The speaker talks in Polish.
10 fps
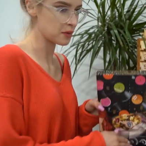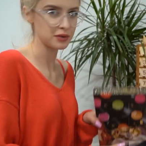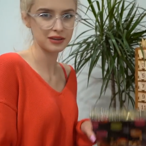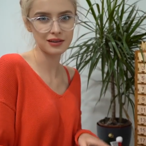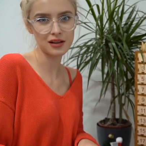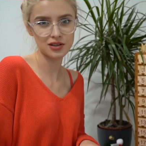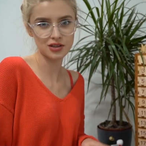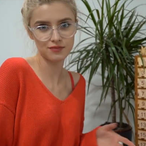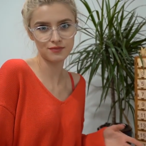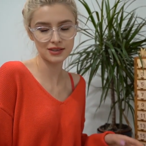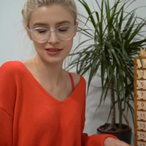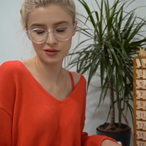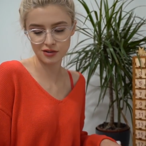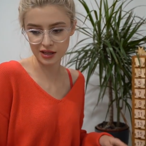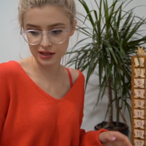mam ich tyle, że nie
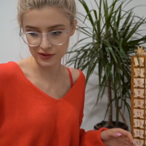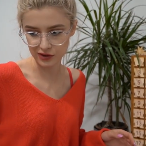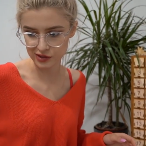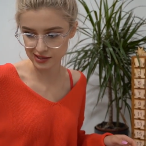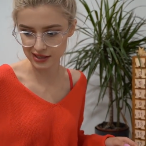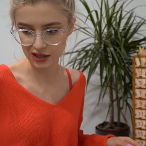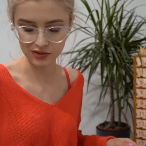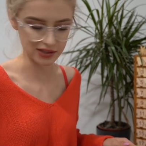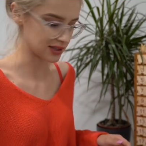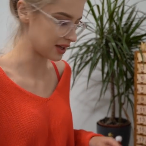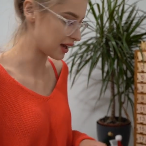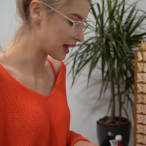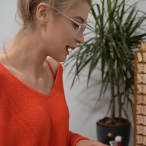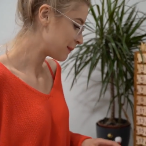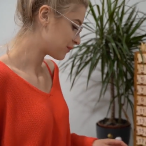zdążę ich wykorzystać wszystkich.
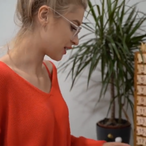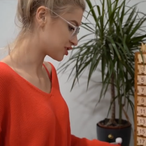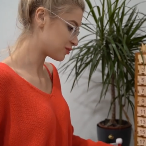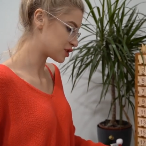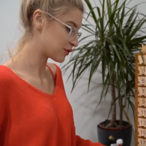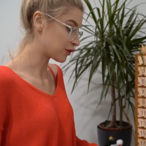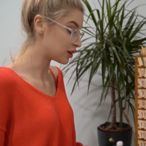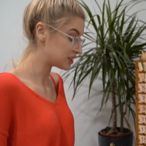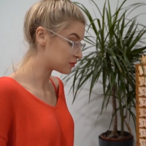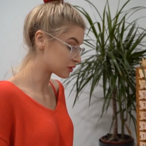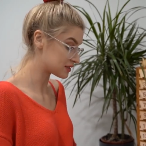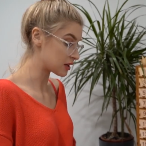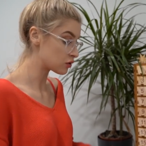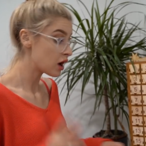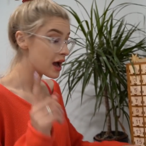Także może w kolejnym
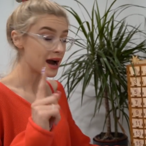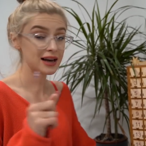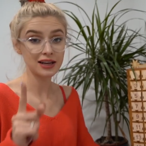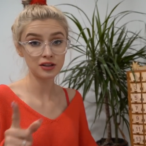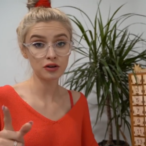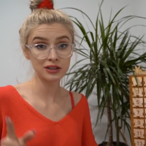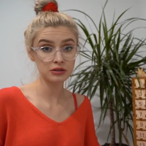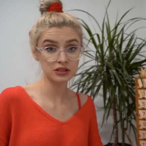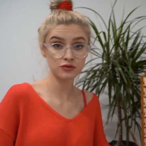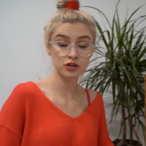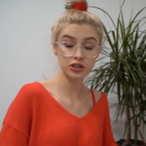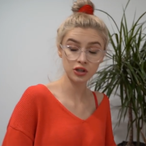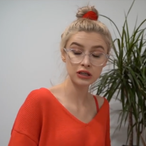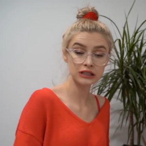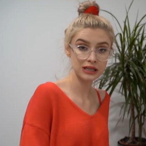rozdaniu. Ale jak nie oglądałyście
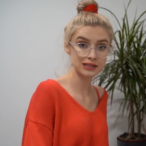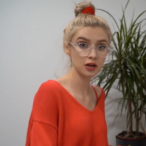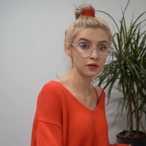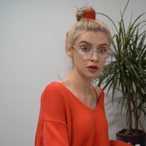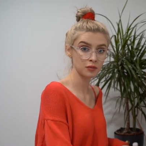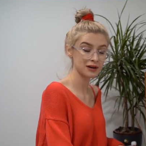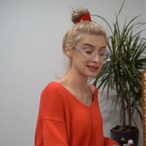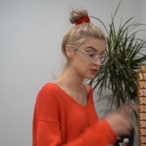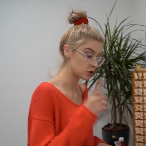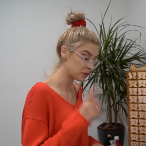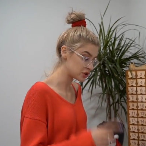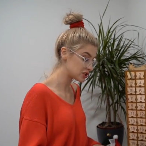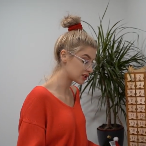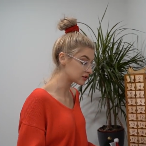wczorajszego 11 vlogmasa, to obejrzyjcie